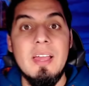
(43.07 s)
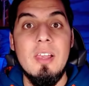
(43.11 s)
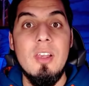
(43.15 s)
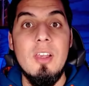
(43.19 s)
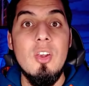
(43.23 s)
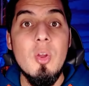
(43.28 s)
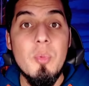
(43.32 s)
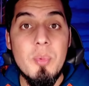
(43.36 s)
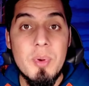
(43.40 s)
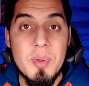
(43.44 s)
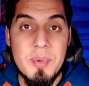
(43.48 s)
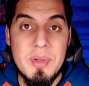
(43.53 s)

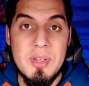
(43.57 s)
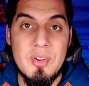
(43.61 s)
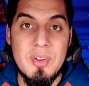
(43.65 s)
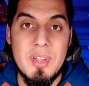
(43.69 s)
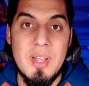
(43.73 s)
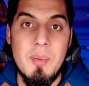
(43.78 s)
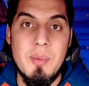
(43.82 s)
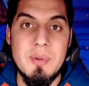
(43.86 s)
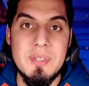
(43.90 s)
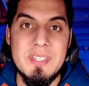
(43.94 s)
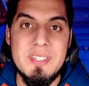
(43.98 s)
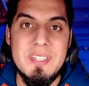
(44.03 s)
Lo primero
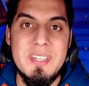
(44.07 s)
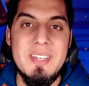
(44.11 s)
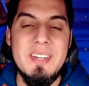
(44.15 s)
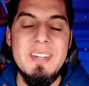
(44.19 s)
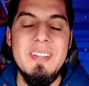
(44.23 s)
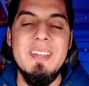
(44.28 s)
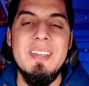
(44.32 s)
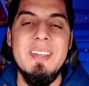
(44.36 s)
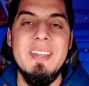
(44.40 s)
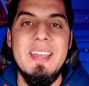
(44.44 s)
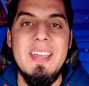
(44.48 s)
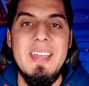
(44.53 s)
que vamos a
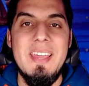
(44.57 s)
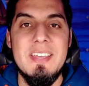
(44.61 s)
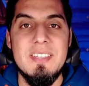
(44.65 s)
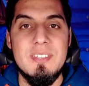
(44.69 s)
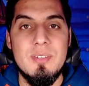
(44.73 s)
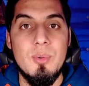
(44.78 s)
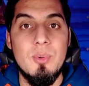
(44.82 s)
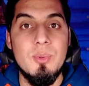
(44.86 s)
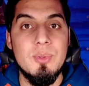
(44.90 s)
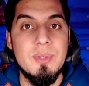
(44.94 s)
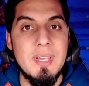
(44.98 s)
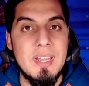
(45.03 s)
hacer
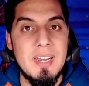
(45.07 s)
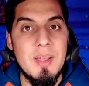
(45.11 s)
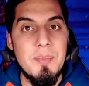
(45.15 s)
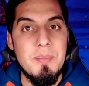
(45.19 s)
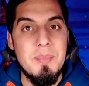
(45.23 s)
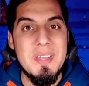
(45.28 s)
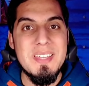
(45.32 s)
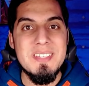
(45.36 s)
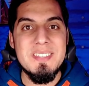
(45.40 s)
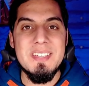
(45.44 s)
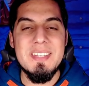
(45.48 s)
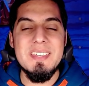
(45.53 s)
es juntar las
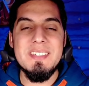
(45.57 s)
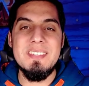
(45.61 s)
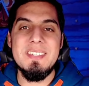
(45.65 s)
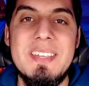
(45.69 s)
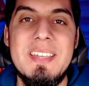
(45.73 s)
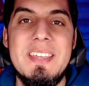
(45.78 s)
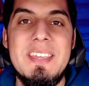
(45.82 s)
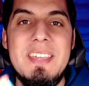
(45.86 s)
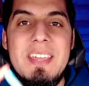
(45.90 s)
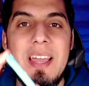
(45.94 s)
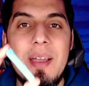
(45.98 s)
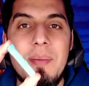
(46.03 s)
piezas
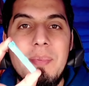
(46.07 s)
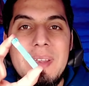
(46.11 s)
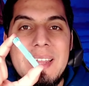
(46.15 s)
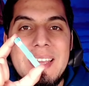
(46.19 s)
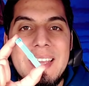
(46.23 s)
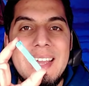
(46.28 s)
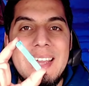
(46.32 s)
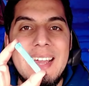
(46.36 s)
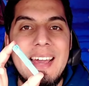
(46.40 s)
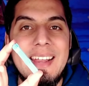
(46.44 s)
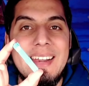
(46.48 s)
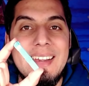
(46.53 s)
y
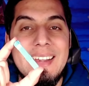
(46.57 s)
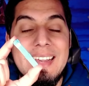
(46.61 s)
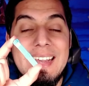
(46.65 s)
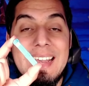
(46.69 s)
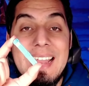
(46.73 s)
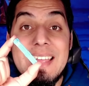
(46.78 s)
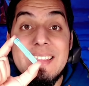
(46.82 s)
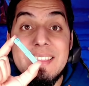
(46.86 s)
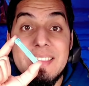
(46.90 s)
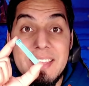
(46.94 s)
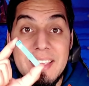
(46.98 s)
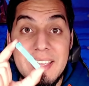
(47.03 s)
aplicar
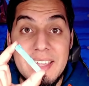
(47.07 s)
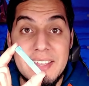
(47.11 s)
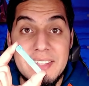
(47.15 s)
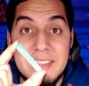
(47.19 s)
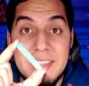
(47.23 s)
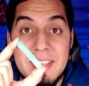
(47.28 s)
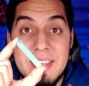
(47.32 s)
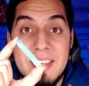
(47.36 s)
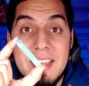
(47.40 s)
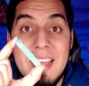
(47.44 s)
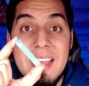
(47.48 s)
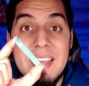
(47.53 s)
la
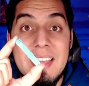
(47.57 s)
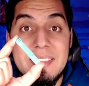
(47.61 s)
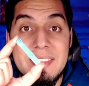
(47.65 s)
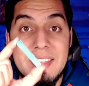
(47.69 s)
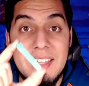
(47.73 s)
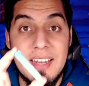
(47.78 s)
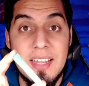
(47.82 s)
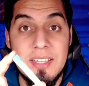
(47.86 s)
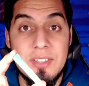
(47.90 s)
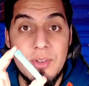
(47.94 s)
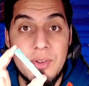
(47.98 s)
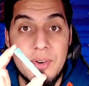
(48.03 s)
técnica
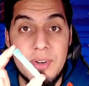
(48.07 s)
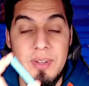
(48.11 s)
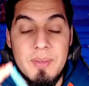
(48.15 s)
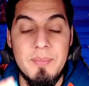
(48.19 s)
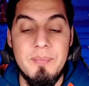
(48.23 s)
de la torre.